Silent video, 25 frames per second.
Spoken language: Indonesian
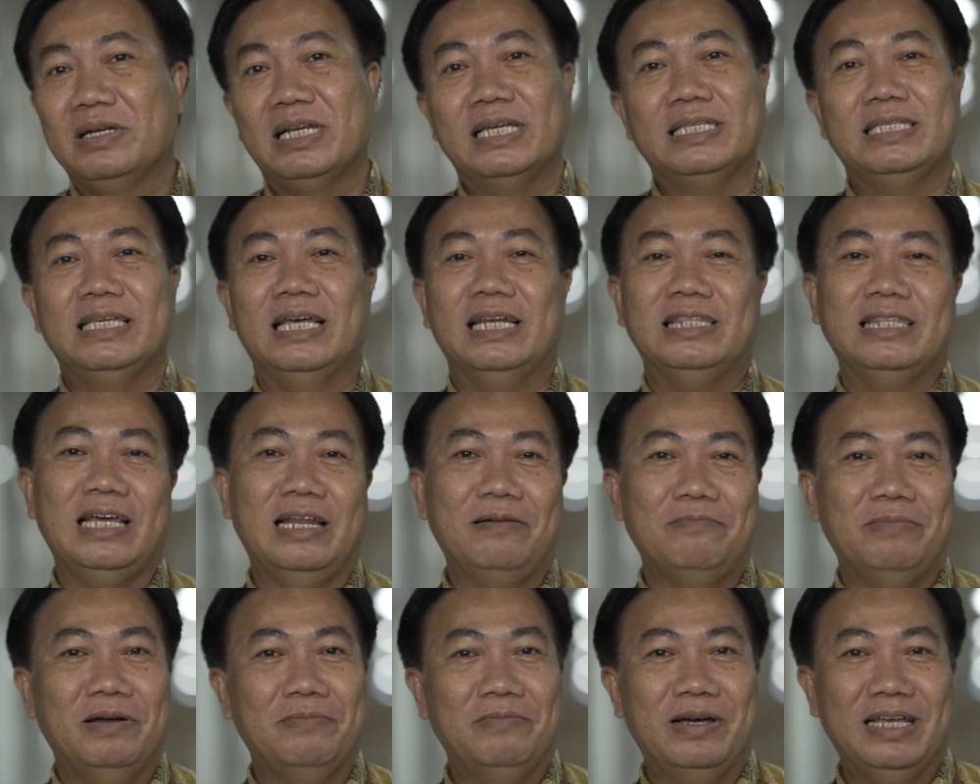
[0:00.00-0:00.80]
belajar
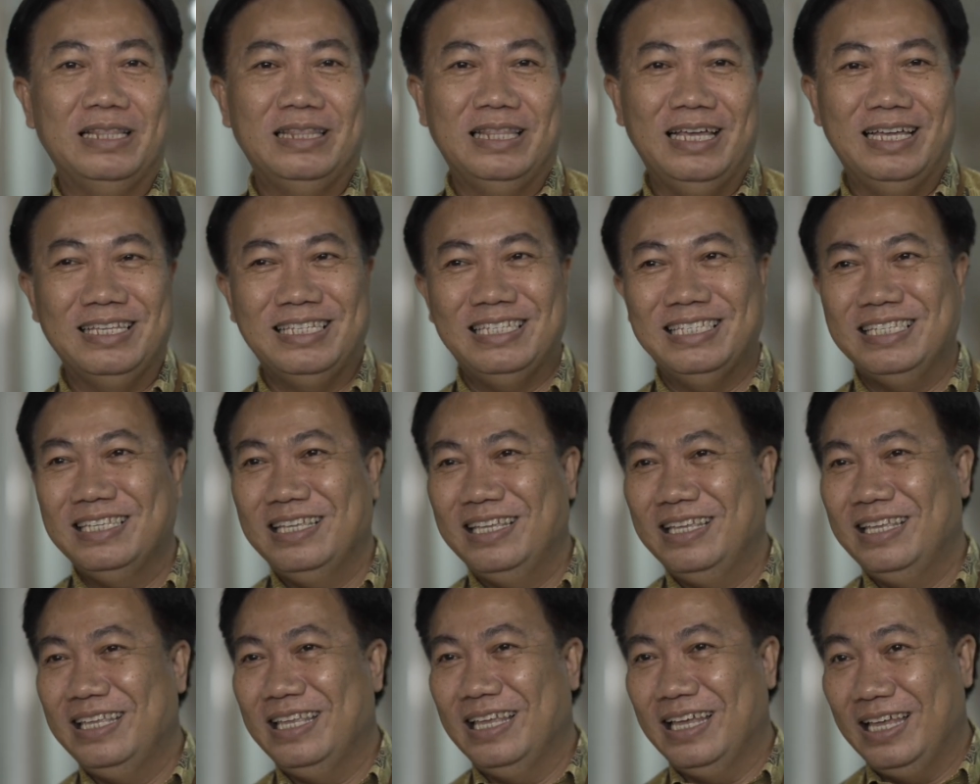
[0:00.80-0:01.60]
tanpa
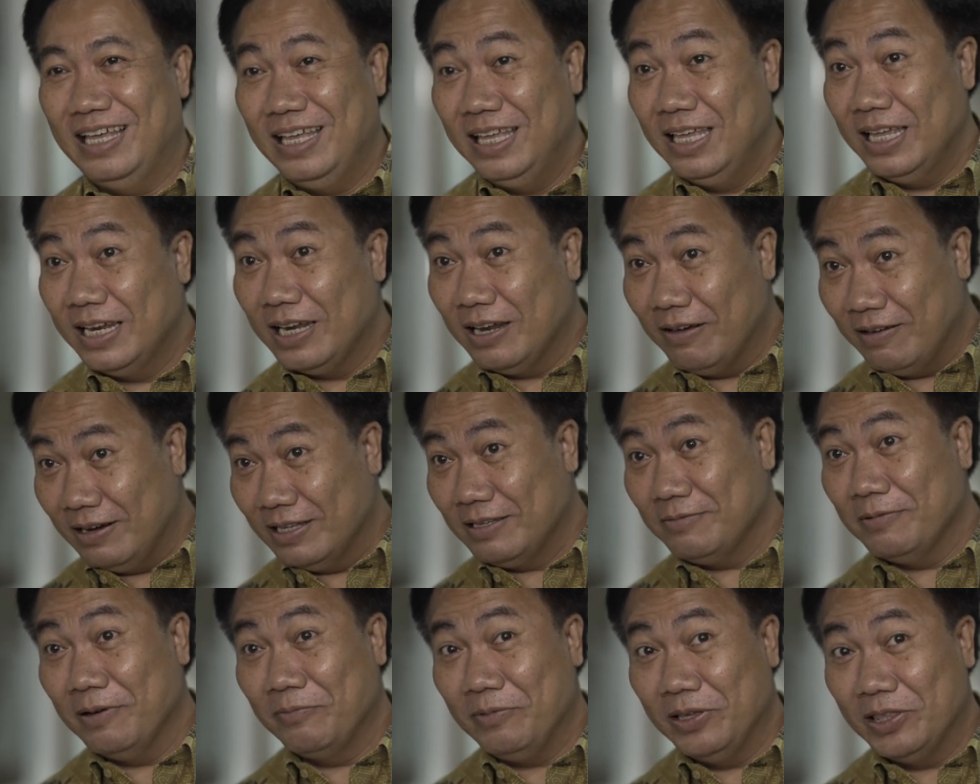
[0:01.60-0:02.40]
batas ya nah
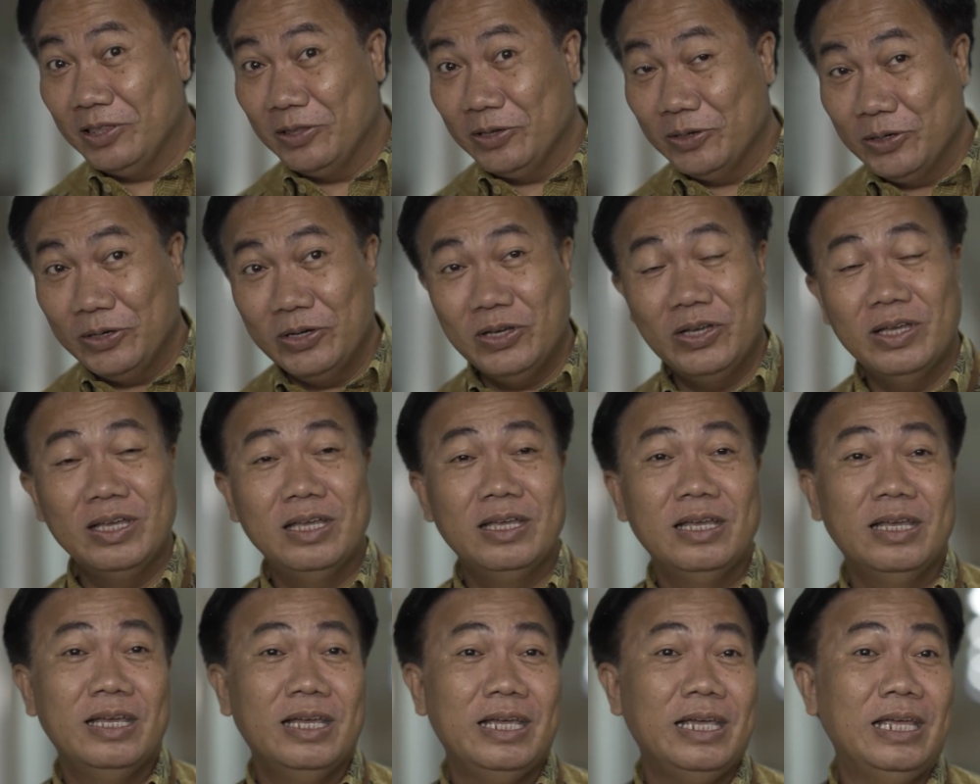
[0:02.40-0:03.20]
oleh sebab itu
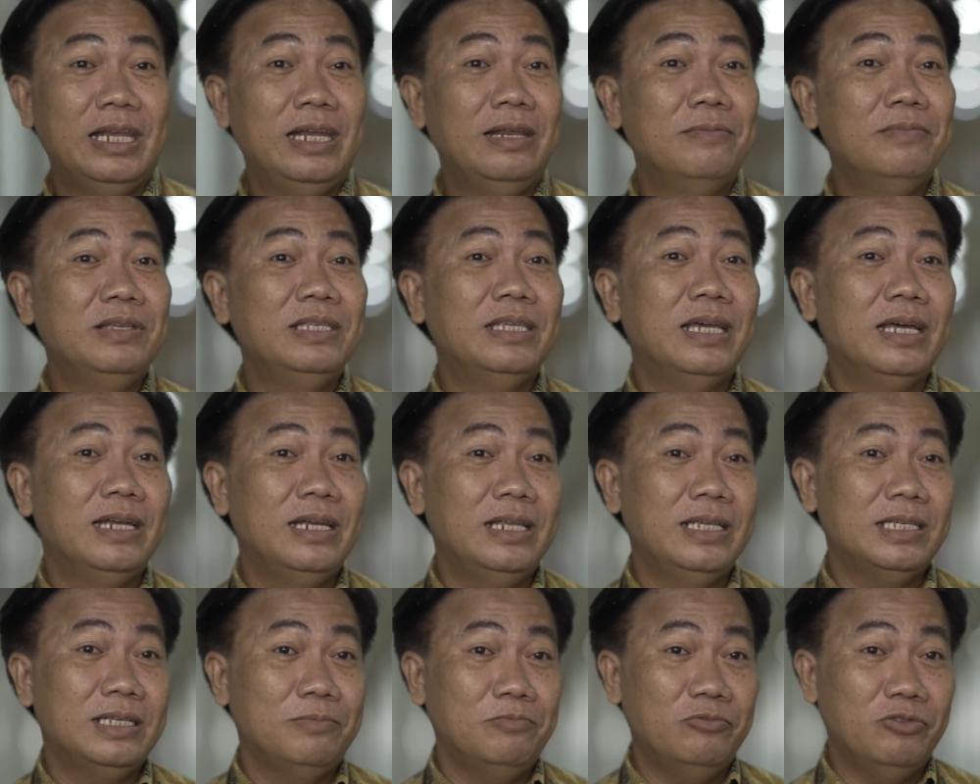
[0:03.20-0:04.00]
ini
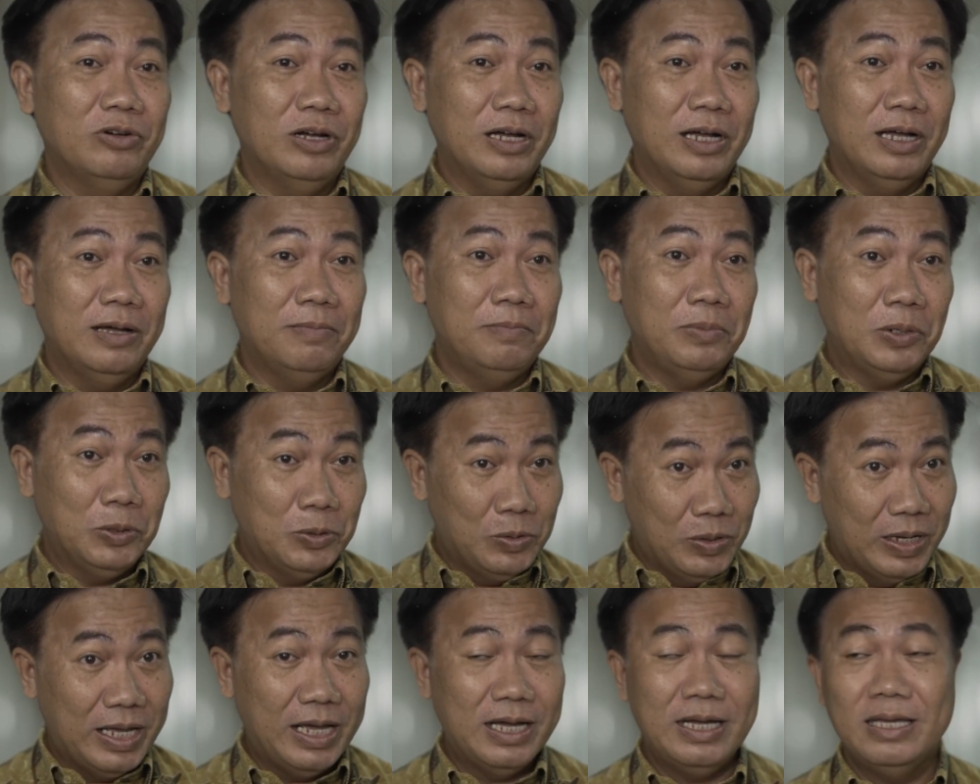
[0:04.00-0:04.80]
menjadi sebuah
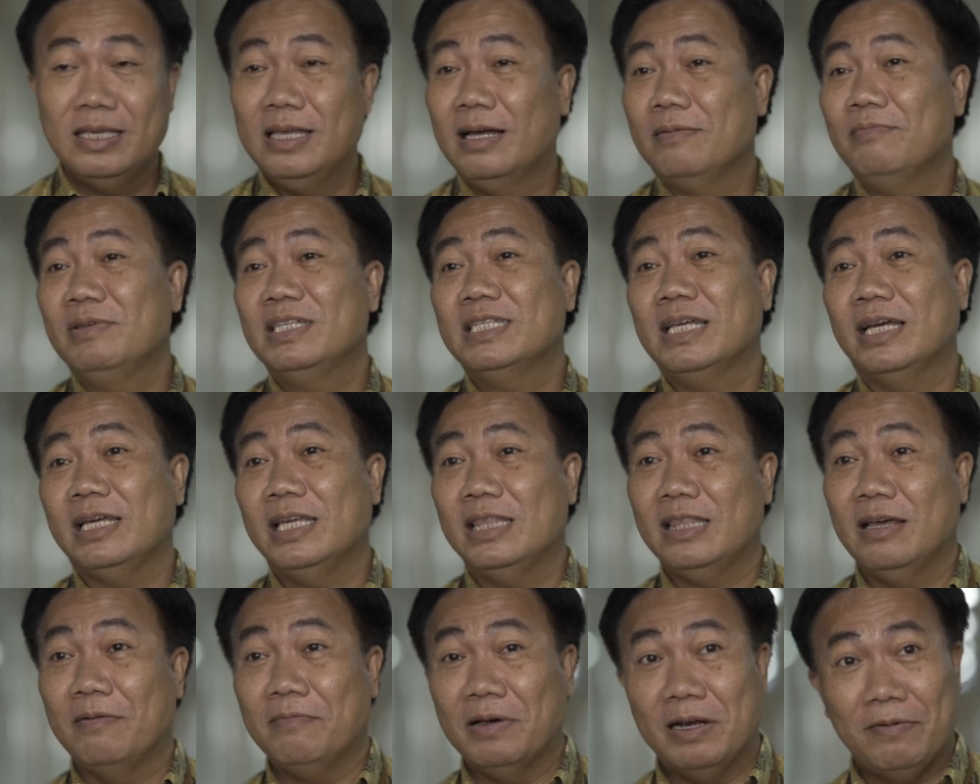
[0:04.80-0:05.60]
peluang yang bisa
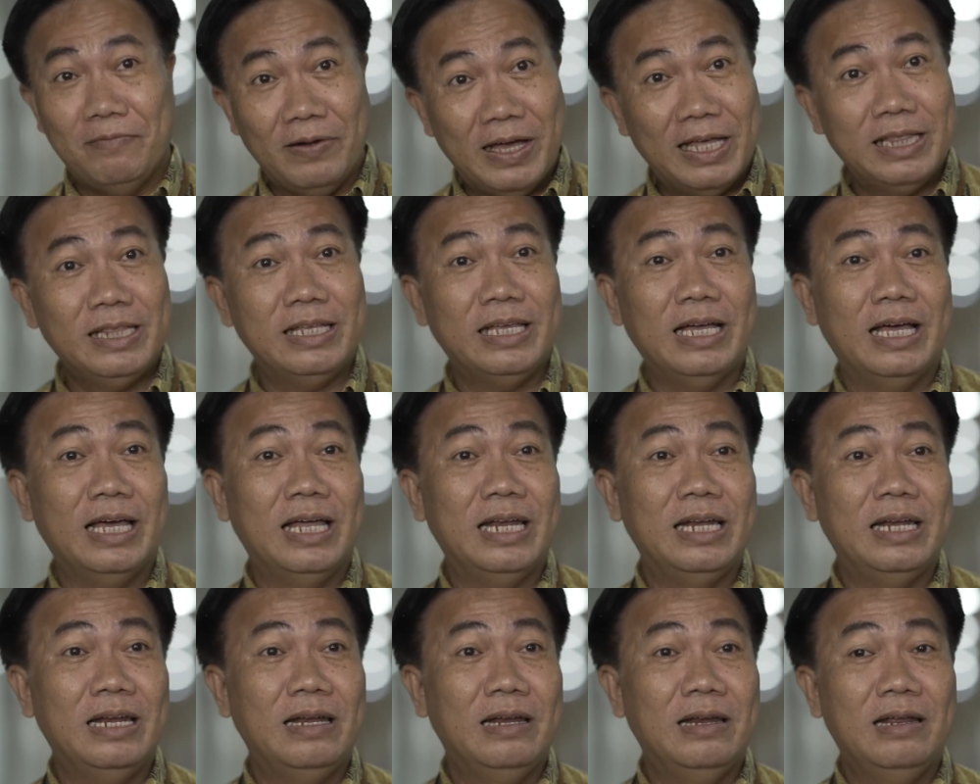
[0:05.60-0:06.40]
kita
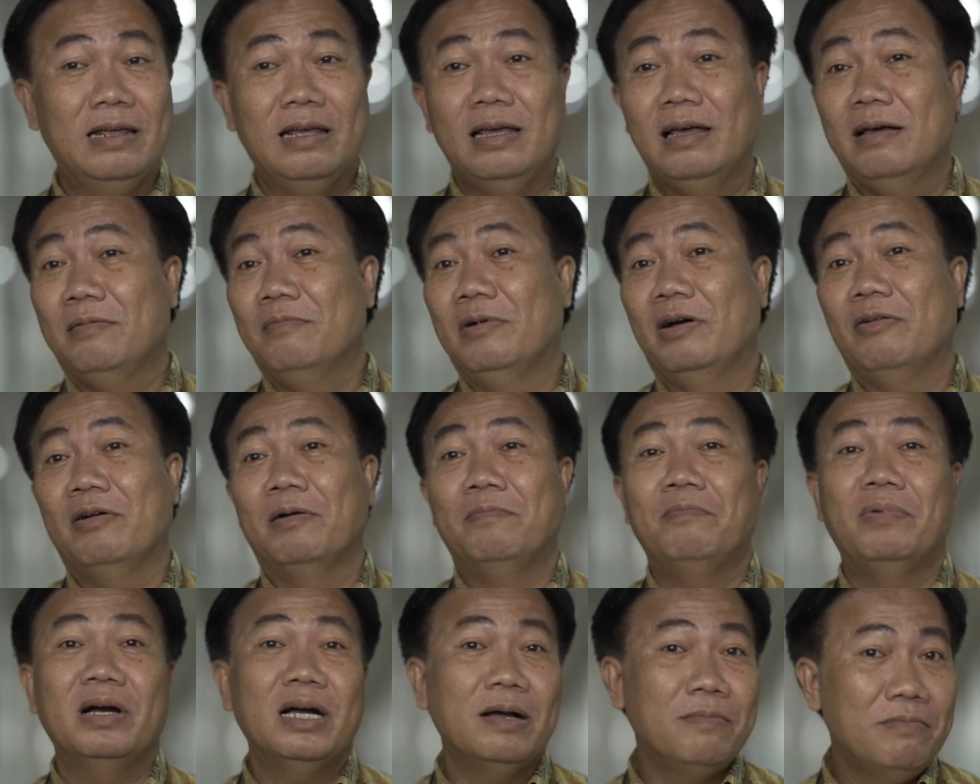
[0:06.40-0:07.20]
manfaatkan
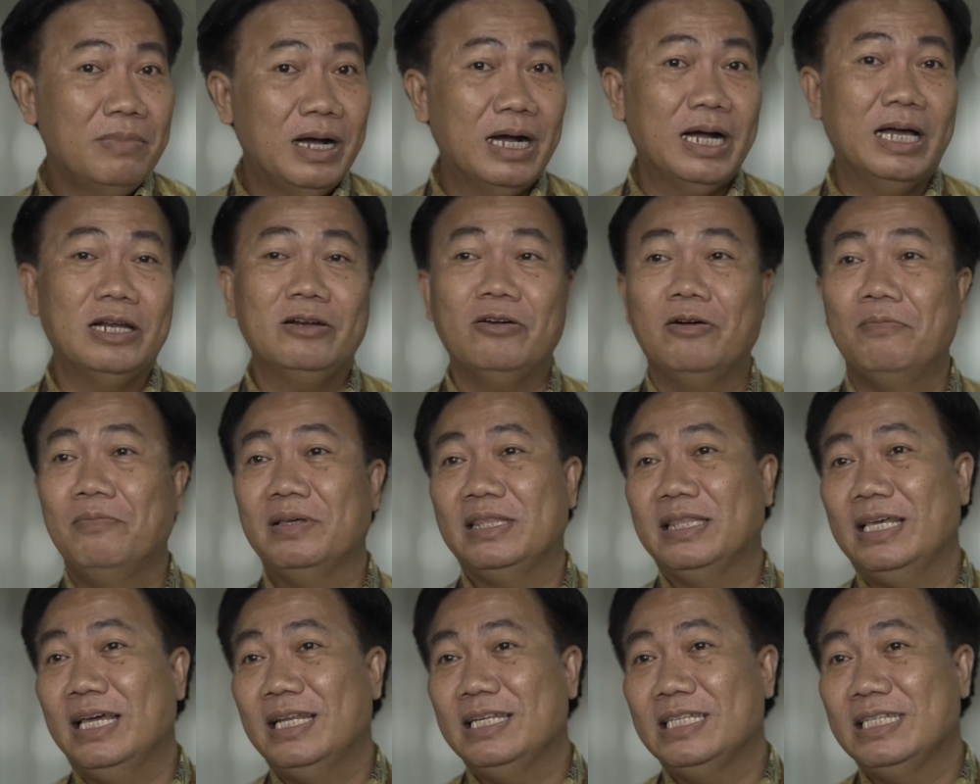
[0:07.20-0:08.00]
bahwa pengembangan
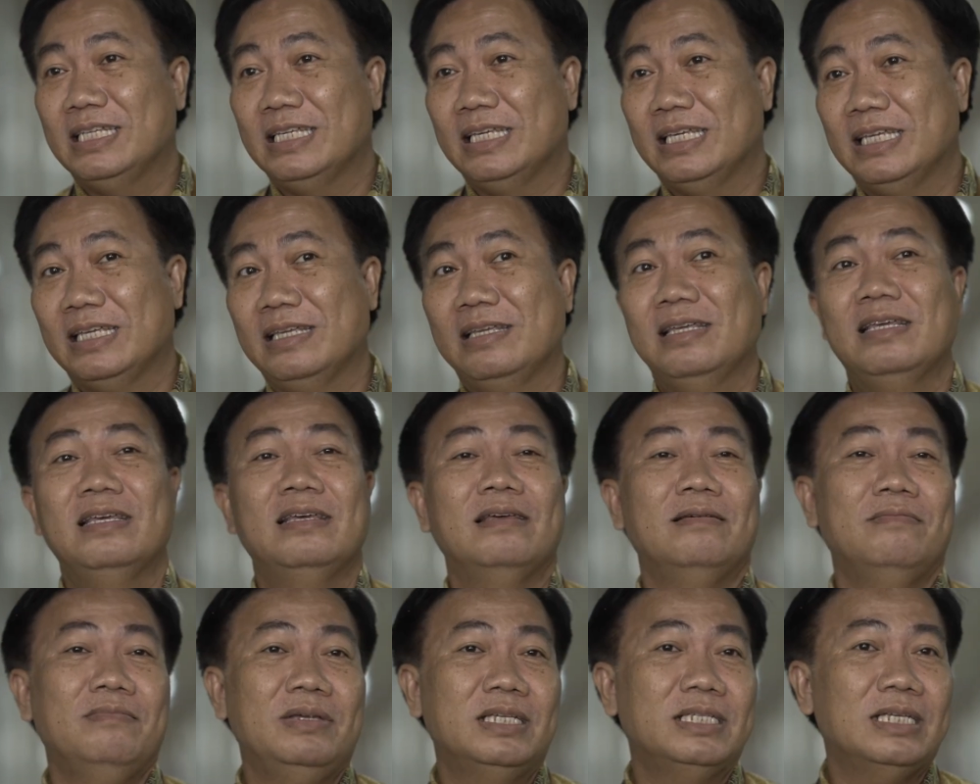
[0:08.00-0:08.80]
kompetensi
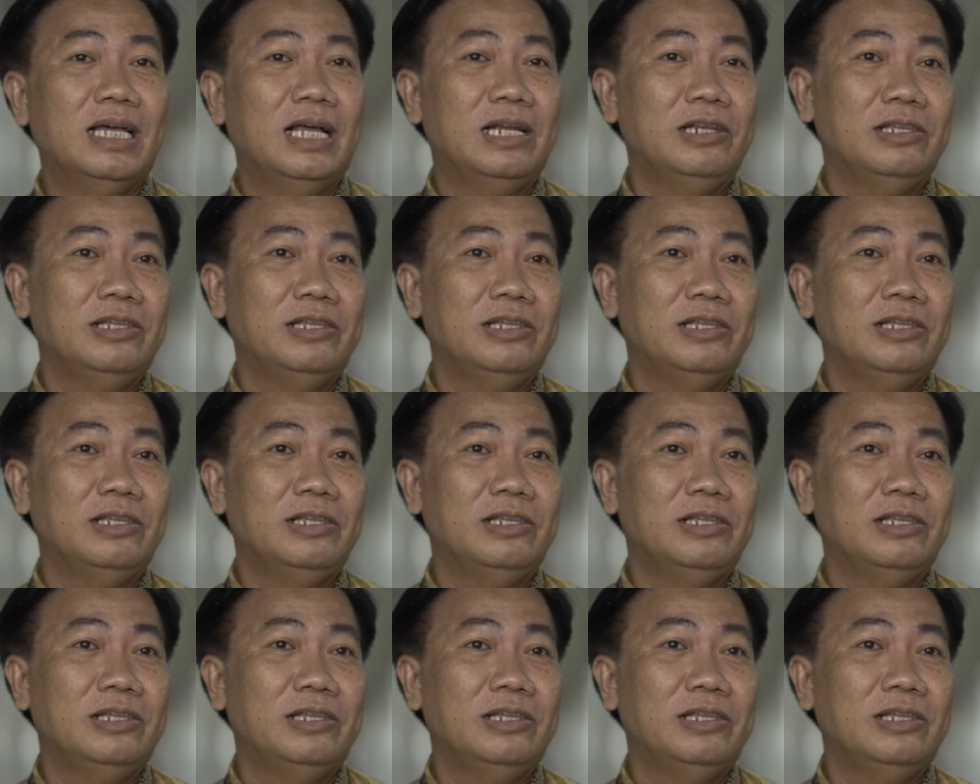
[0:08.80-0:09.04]
bisa